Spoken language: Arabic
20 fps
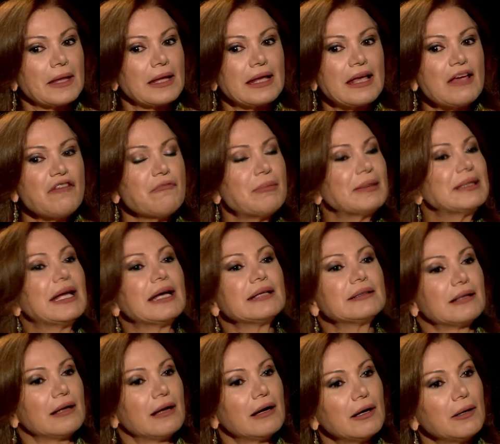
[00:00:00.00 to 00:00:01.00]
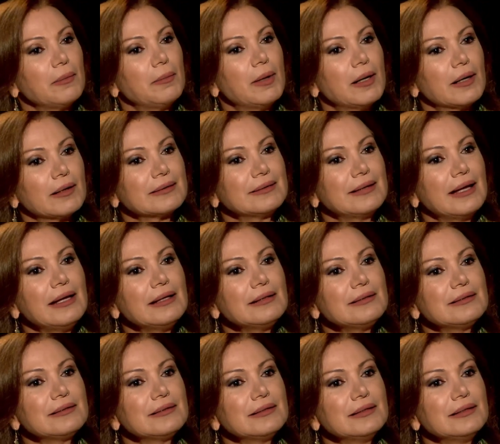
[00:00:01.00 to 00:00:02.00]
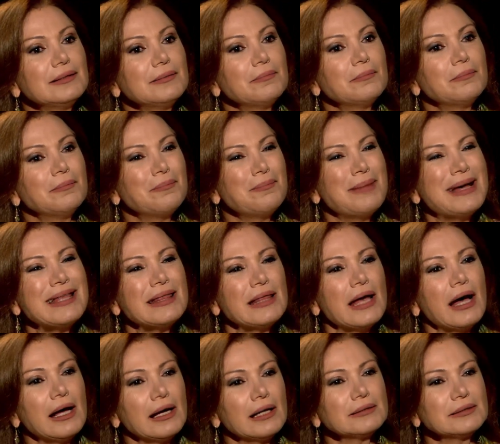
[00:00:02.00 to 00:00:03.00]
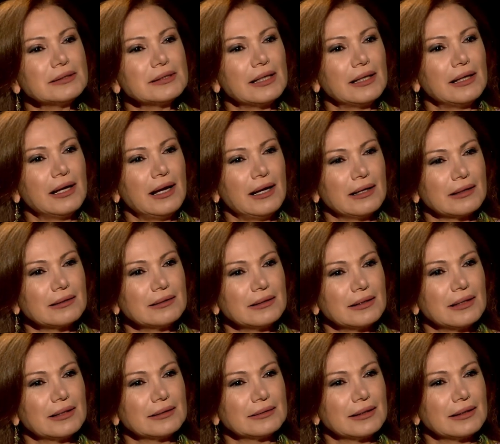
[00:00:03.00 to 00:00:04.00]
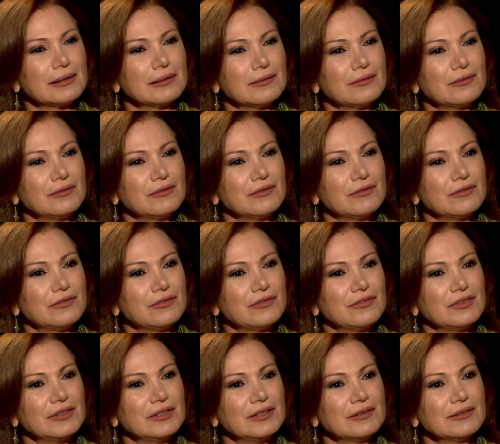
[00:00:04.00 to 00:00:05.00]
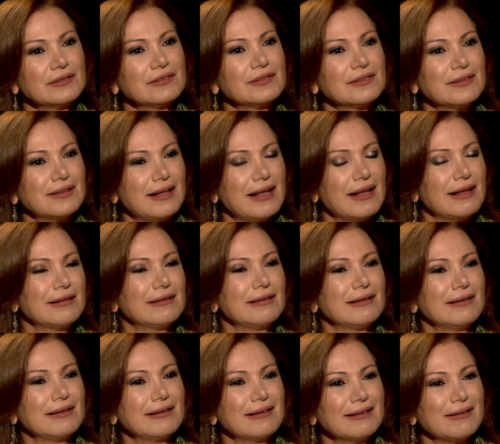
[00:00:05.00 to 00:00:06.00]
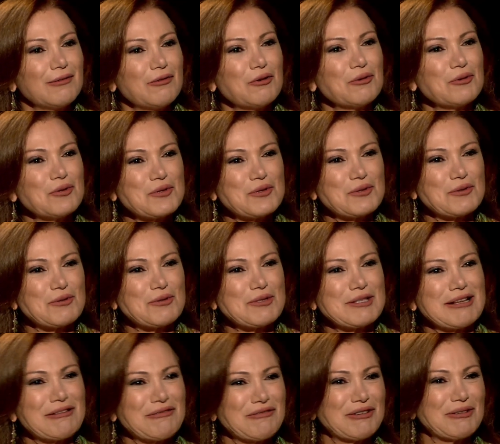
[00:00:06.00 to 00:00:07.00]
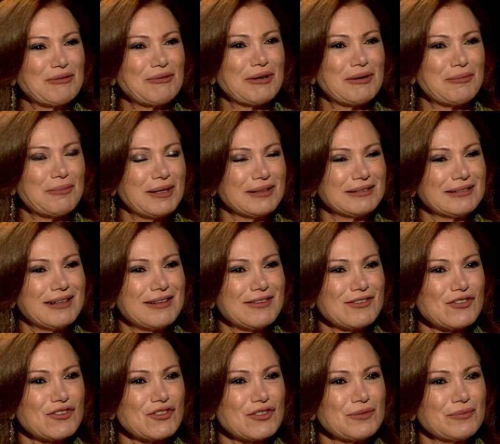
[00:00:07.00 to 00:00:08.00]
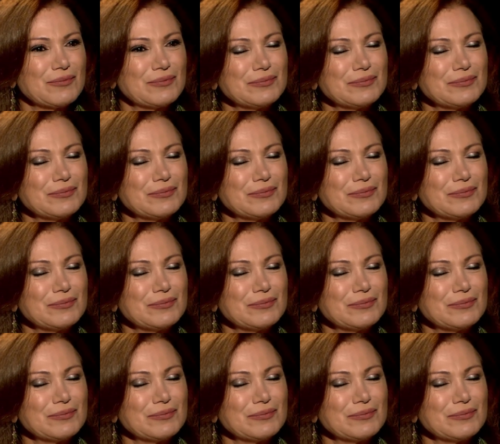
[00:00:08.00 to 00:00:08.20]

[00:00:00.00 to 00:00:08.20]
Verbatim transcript: كيف بدأت الأخبار تأتي ماذا حصل حقيقة في 3 أغسطس 2014